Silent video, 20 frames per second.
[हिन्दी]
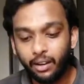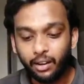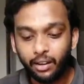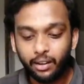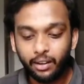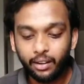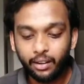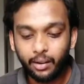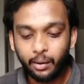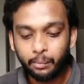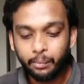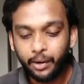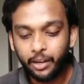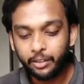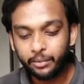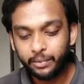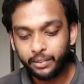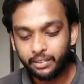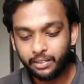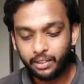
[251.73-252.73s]
अलग अलग
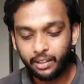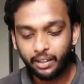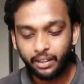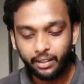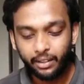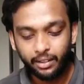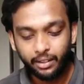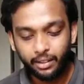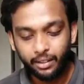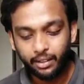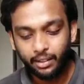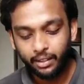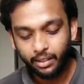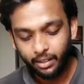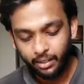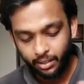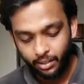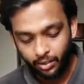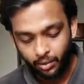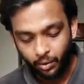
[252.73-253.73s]
कंपार्टमेंट्स हैं
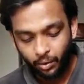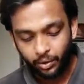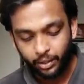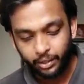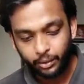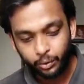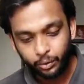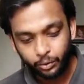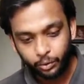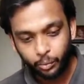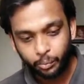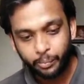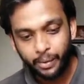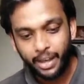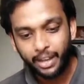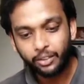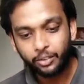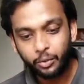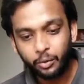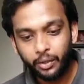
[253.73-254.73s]
और ये दोस्तों
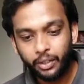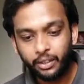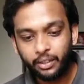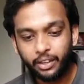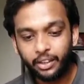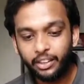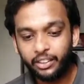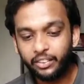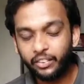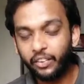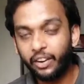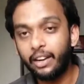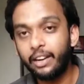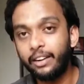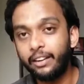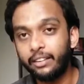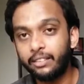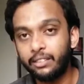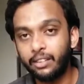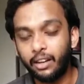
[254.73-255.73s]
बैग जो है थर्टी थ्री
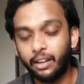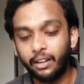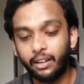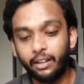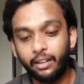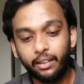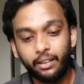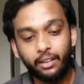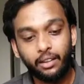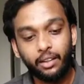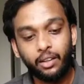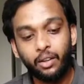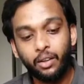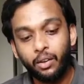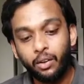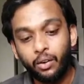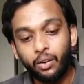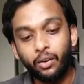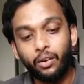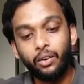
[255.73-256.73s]
लीटर्स का है
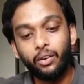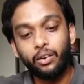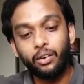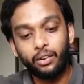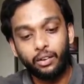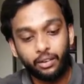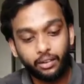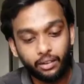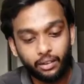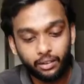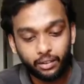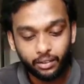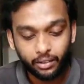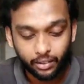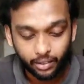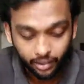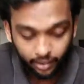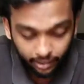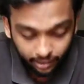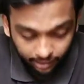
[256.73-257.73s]
और
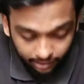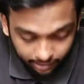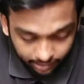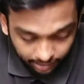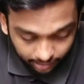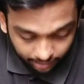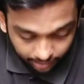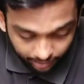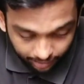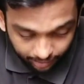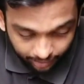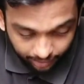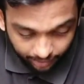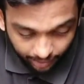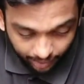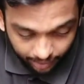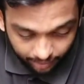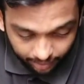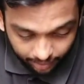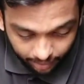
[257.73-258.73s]
इसके अंदर एक
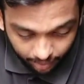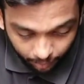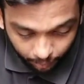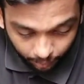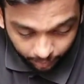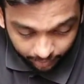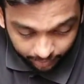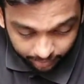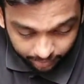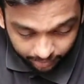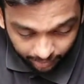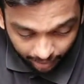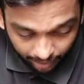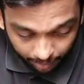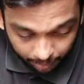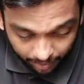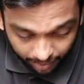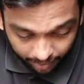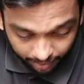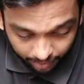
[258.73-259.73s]
टैग दिया हुआ है
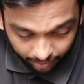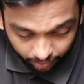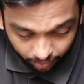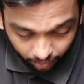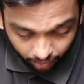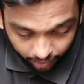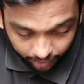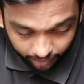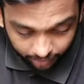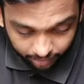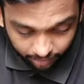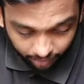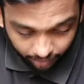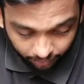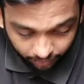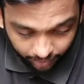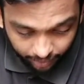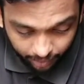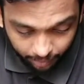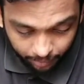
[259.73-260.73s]
स्काई बैग का वारंटी
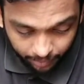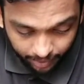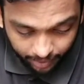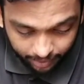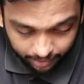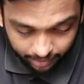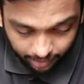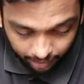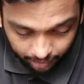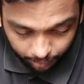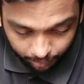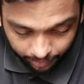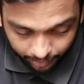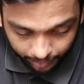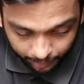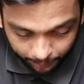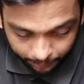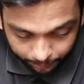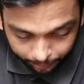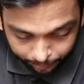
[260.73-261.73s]
सर्टिफिकेट भी है साथ
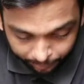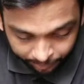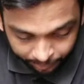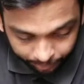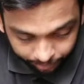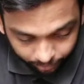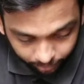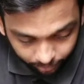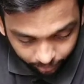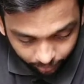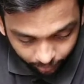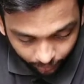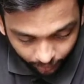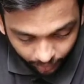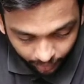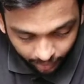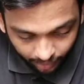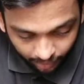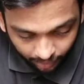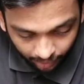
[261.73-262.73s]
में
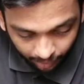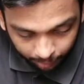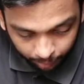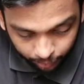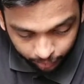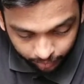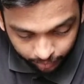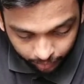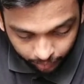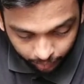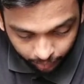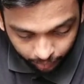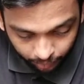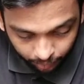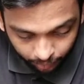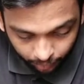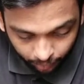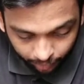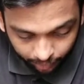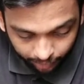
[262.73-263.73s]
आप उसको
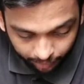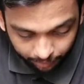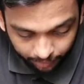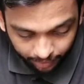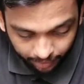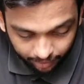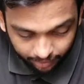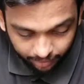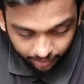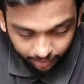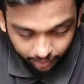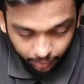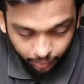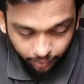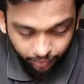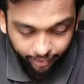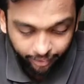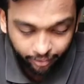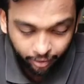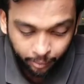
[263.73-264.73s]
कांटेक्ट भी कर सकते हो
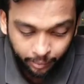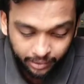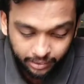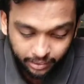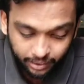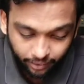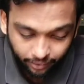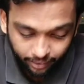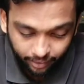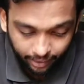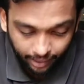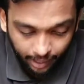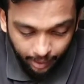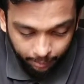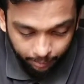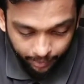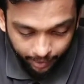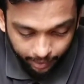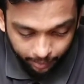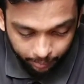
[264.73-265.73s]
ट्वेंटी फोर बाई सेवन
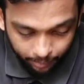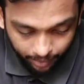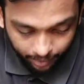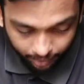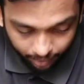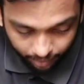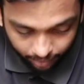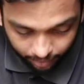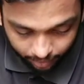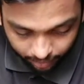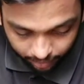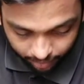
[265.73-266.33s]
हेल्पलाइन भी है